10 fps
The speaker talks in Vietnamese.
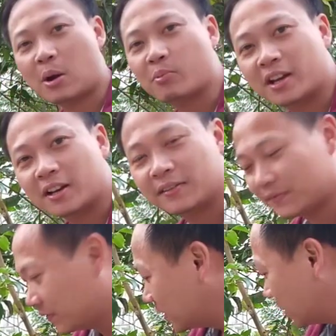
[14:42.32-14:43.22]
cái góc kia
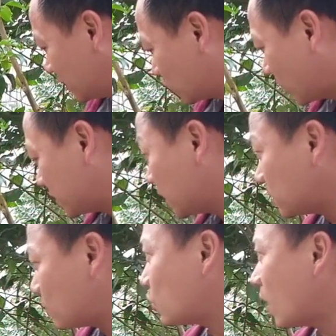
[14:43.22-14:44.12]
chỗ này rất
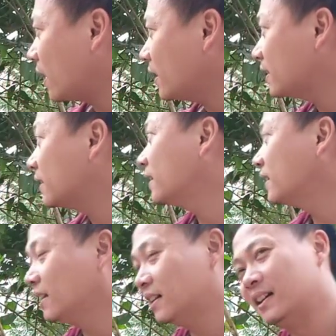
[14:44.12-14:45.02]
là thông thoáng
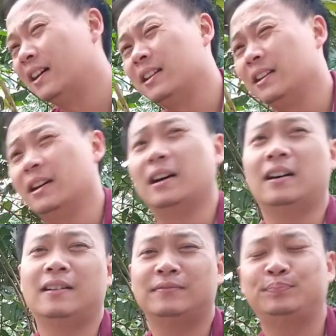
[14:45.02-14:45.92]
thế thì
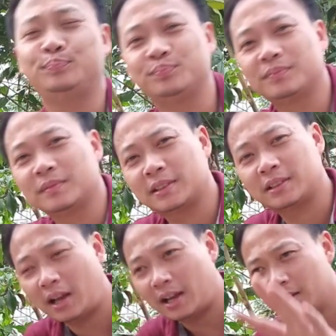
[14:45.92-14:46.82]
à,
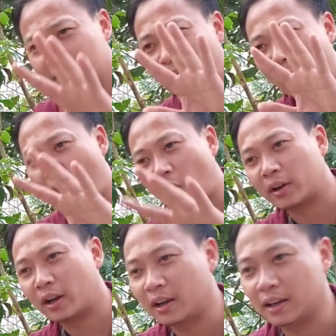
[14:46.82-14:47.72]
cái câu
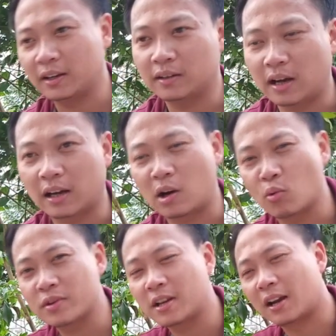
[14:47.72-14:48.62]
hỏi này à,
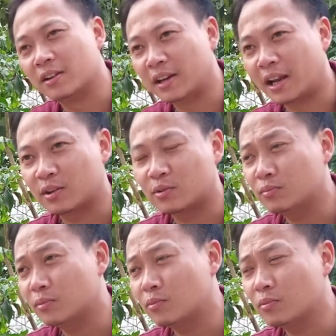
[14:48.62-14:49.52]
câu trả lời này cũng
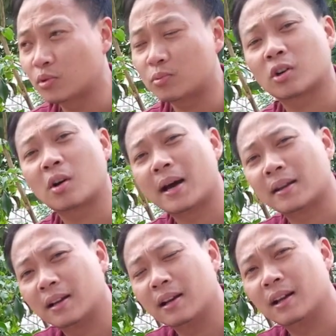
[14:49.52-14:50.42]
giúp cho các
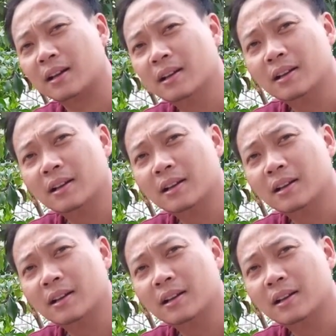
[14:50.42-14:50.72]
bạn thấy là